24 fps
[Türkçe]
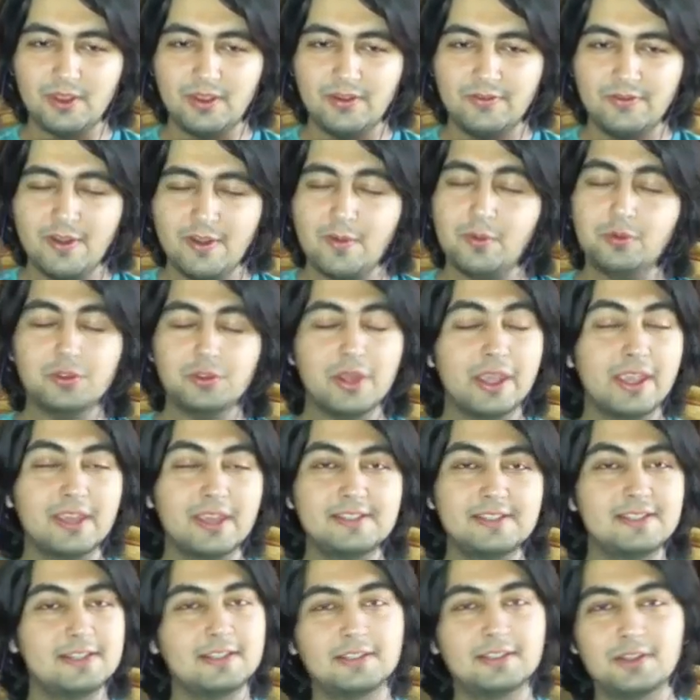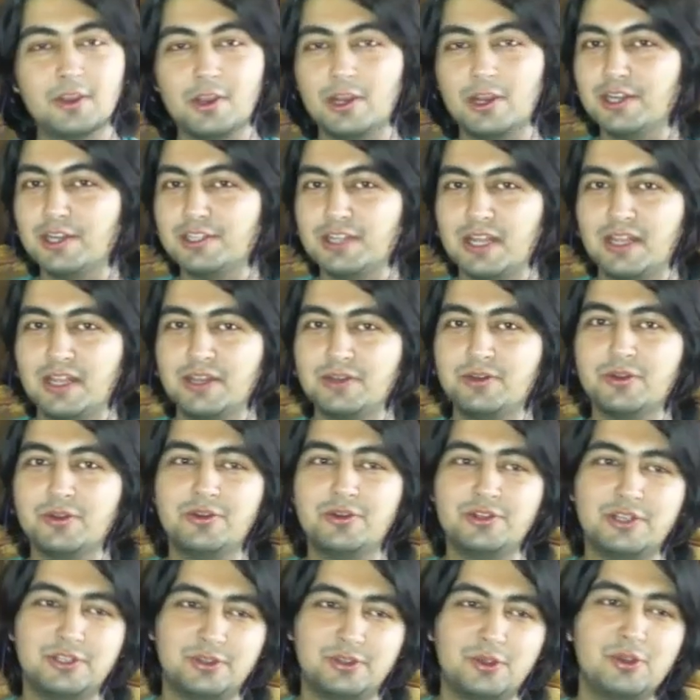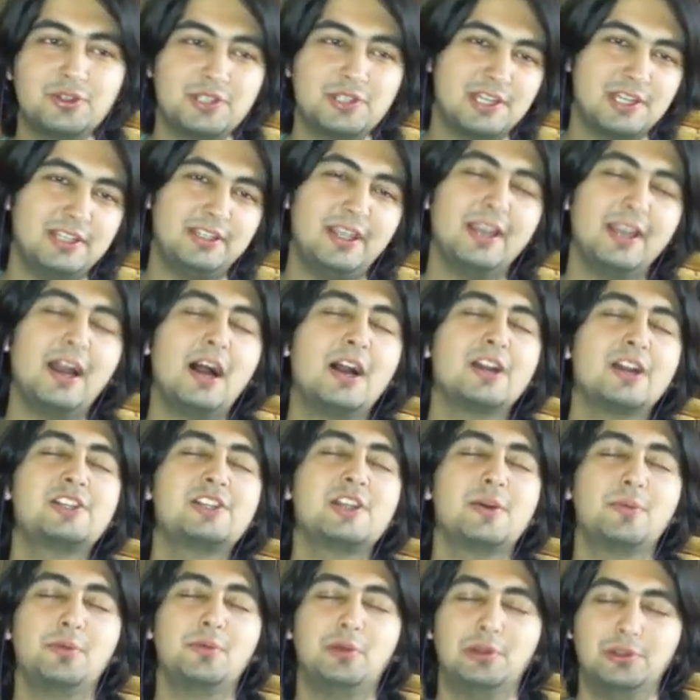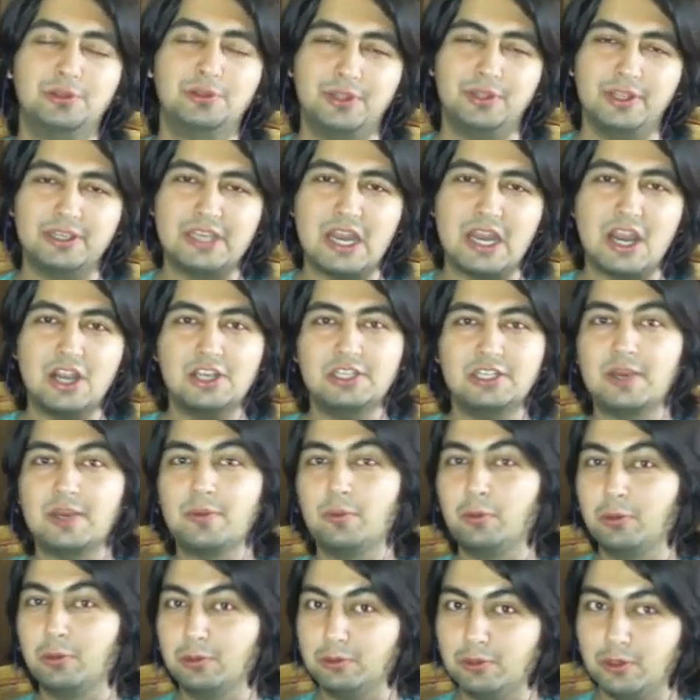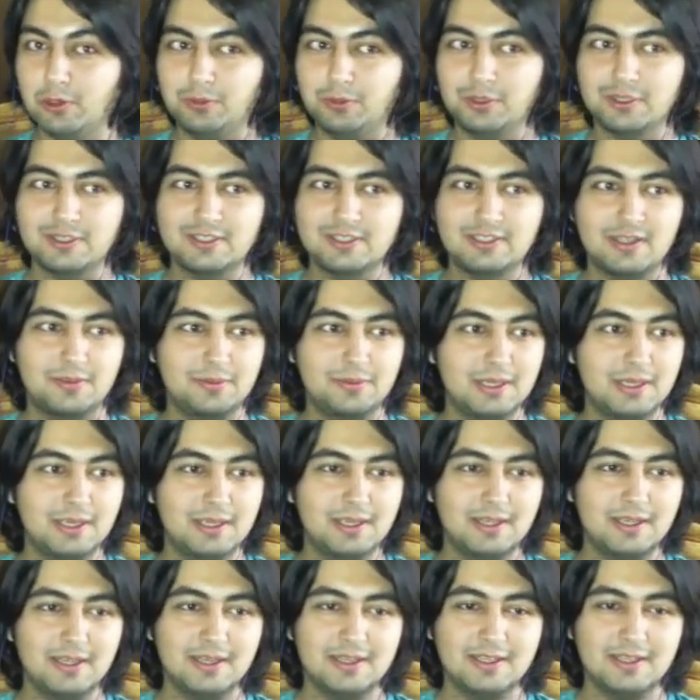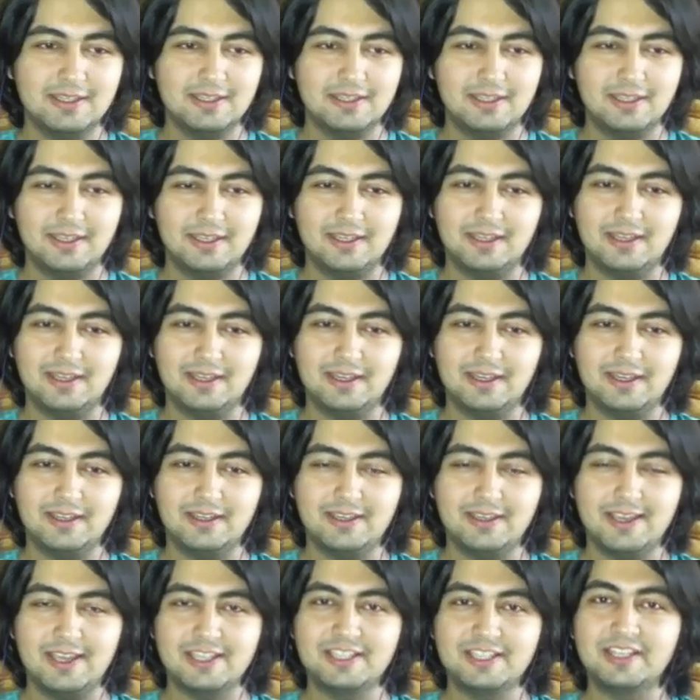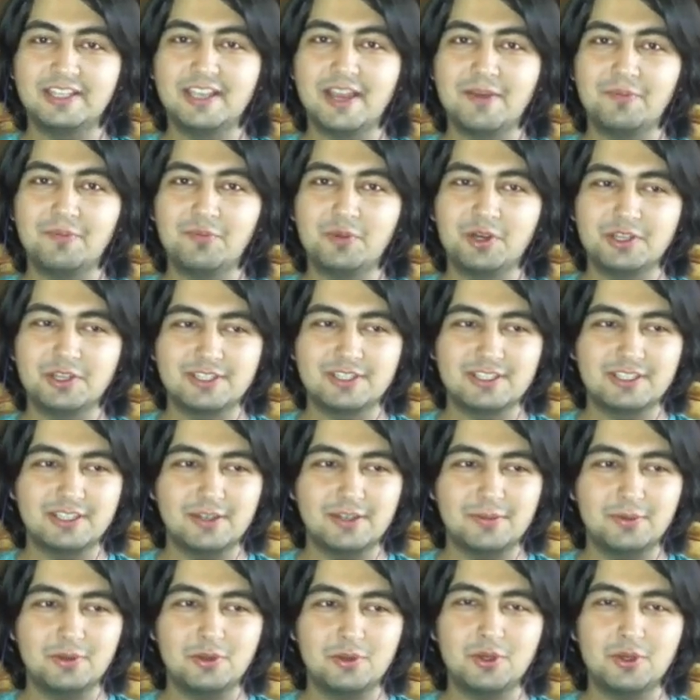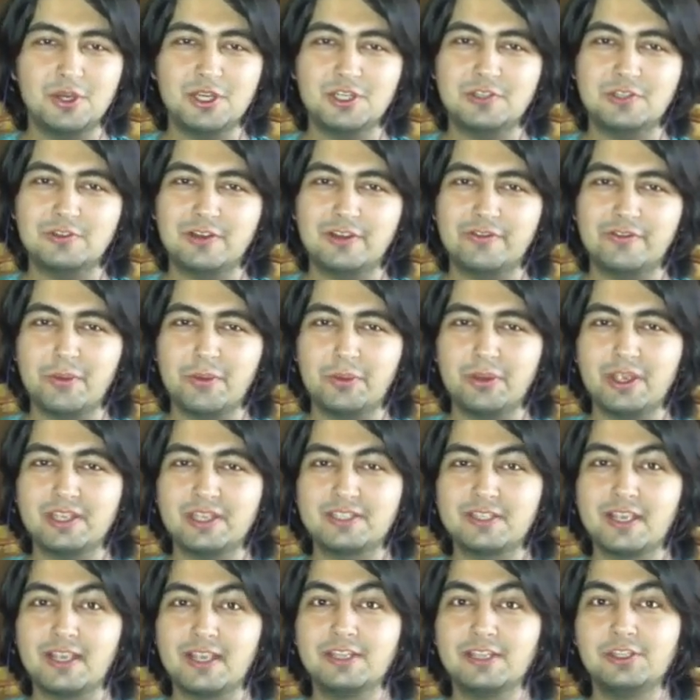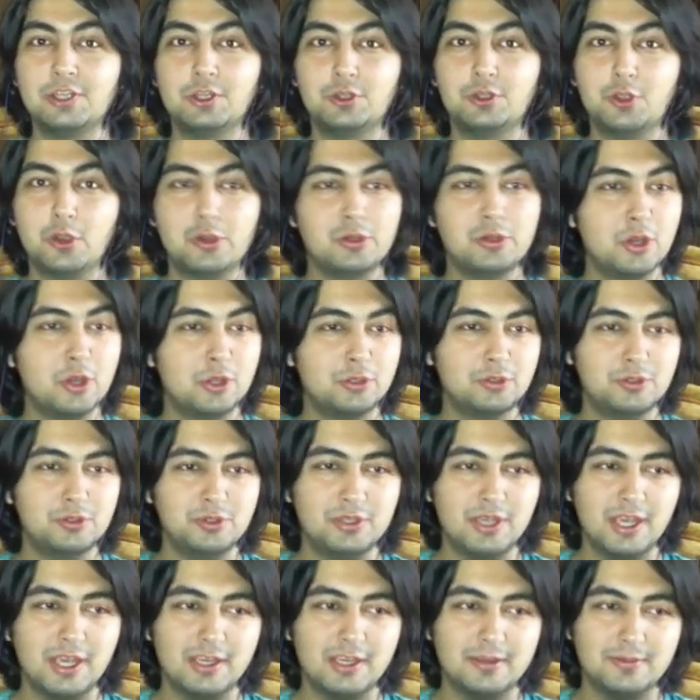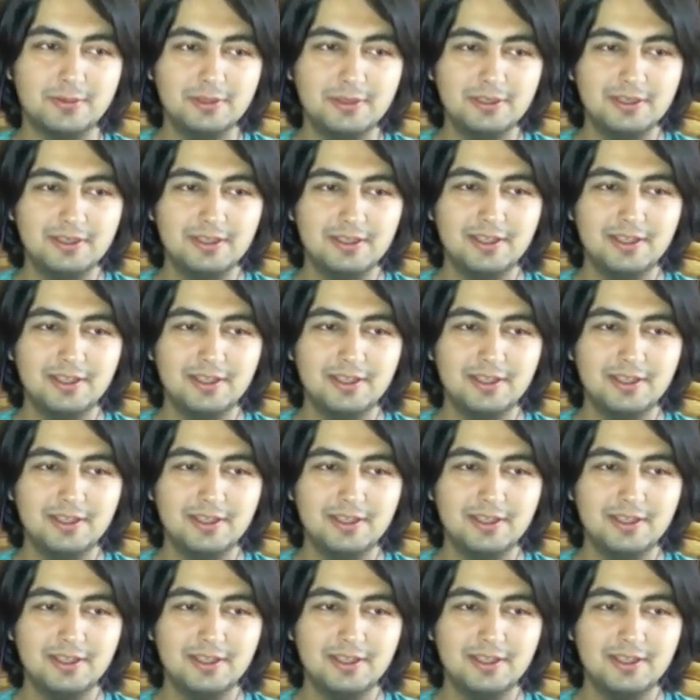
Ve bunda kesinlikle öyle şeyler göreceğiz. Özellikle akşam olduğunda ki akşam oluyor. Burası da bir e, gezegen. Burasının da bir güneşi var ve bu gezegen de dönüyor dünya gibi.